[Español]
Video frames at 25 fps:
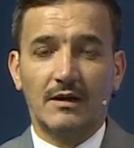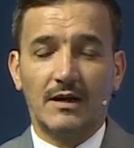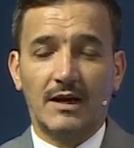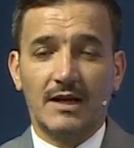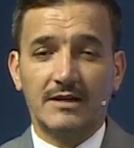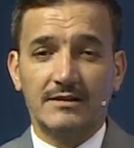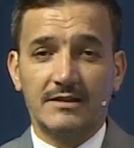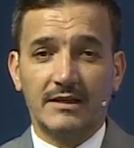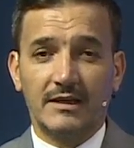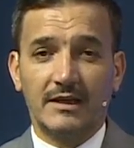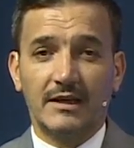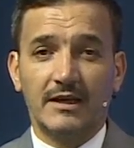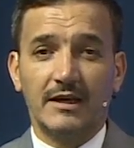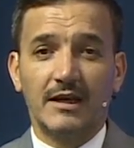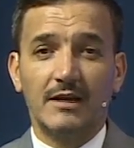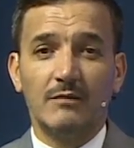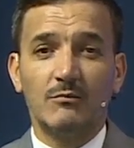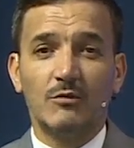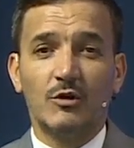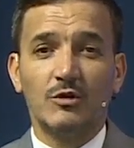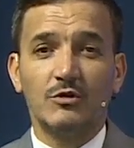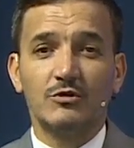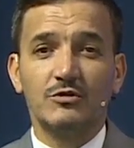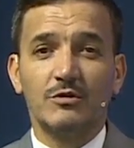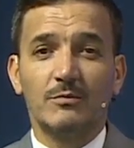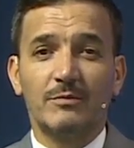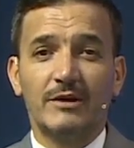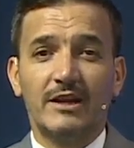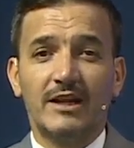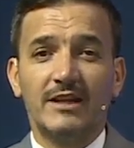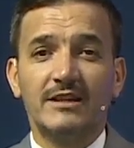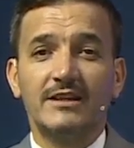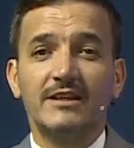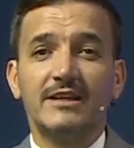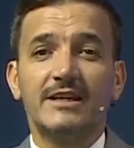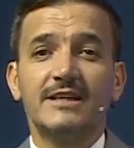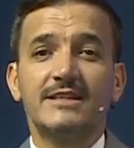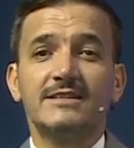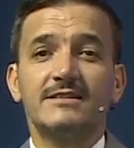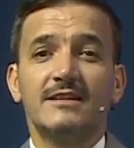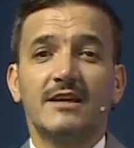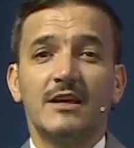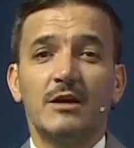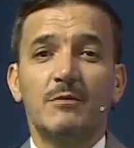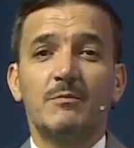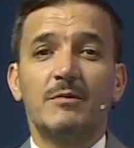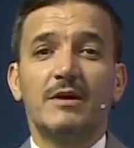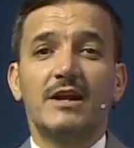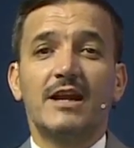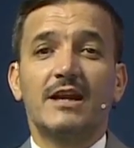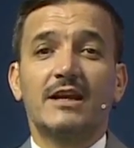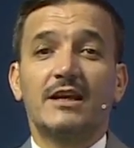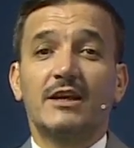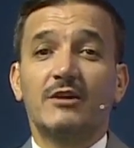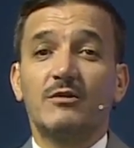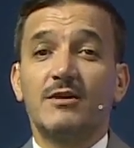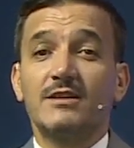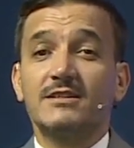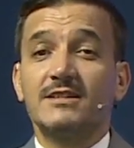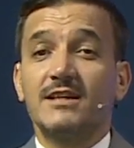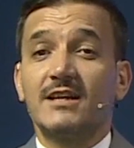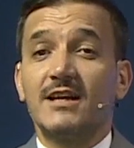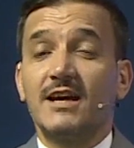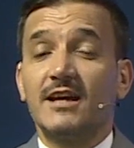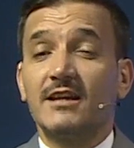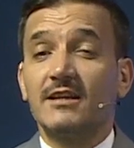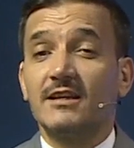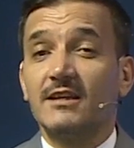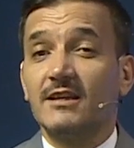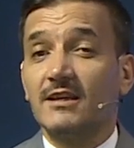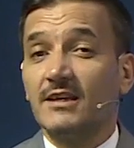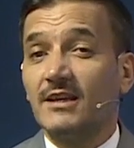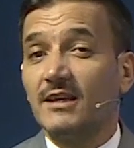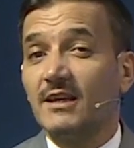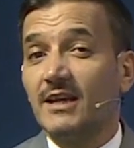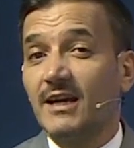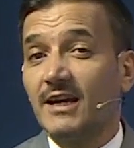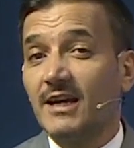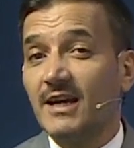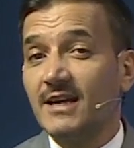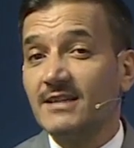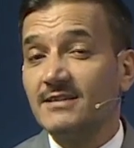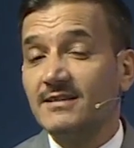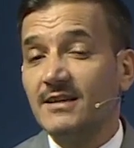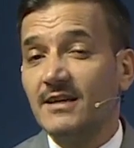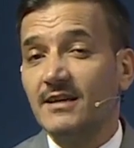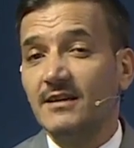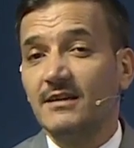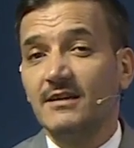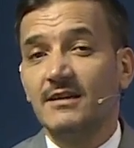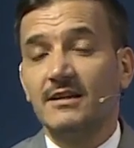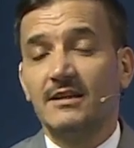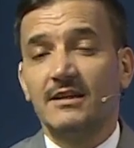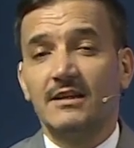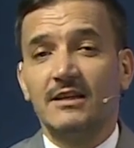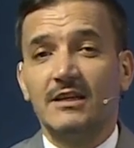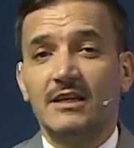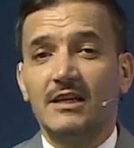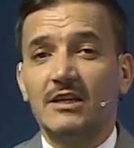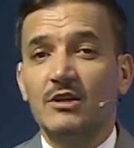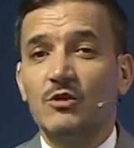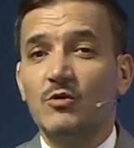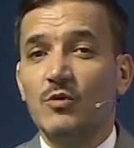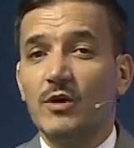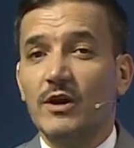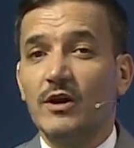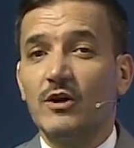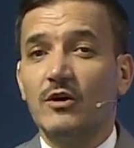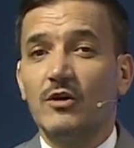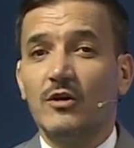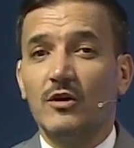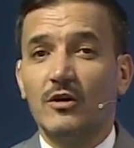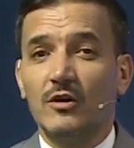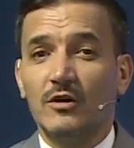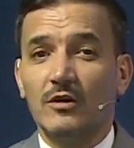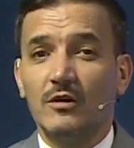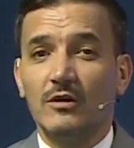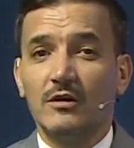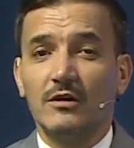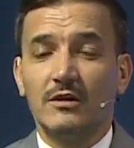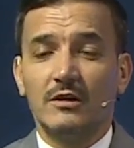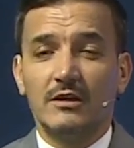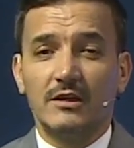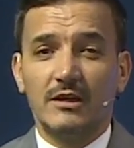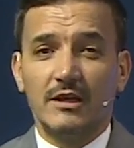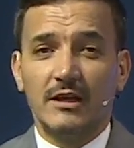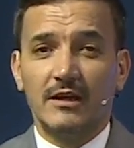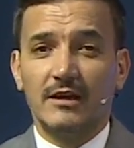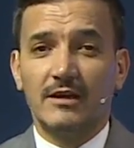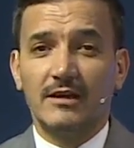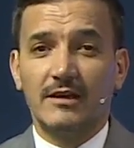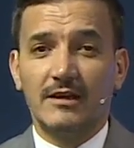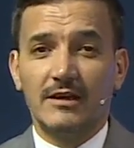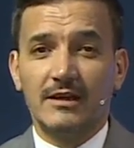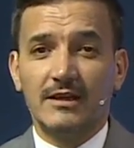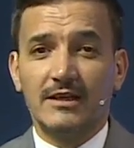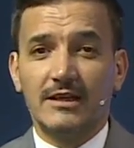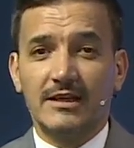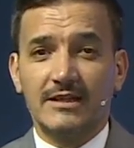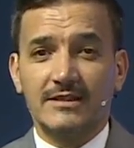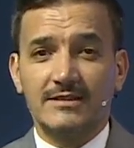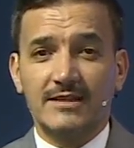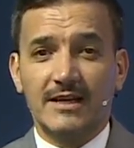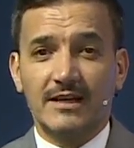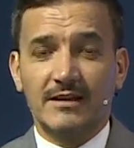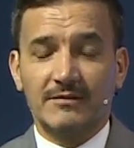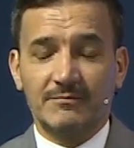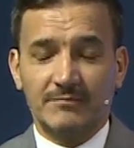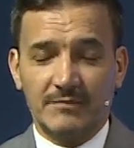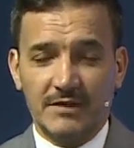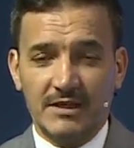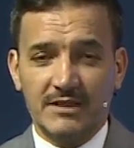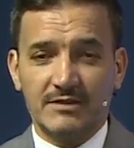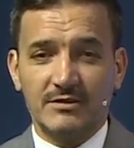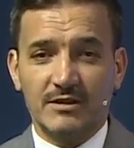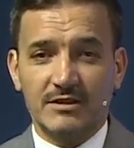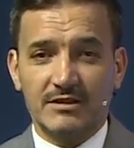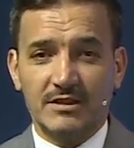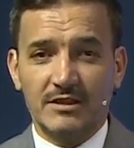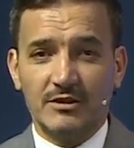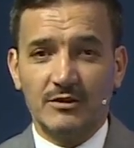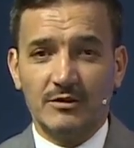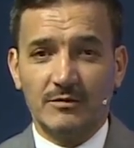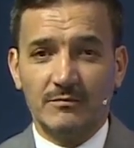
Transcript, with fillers: Así que el modus operandi es esperar que no haya nadie en la casa y luego eh, ingresar. Eso ha sido.